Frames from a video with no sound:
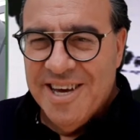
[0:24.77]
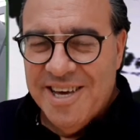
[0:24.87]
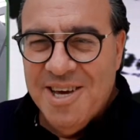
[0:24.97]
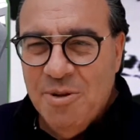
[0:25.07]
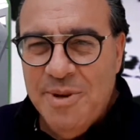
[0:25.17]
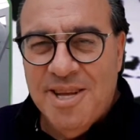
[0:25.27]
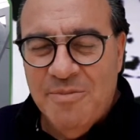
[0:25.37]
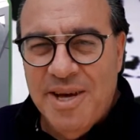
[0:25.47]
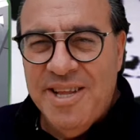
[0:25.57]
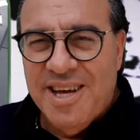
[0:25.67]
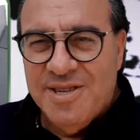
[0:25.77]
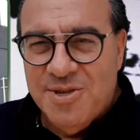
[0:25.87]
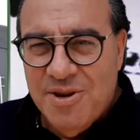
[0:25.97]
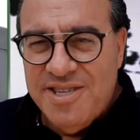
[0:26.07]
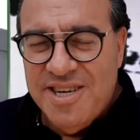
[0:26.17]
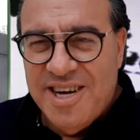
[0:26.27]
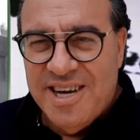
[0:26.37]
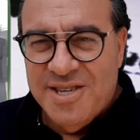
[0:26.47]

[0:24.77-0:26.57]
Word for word: E em nome também das óticas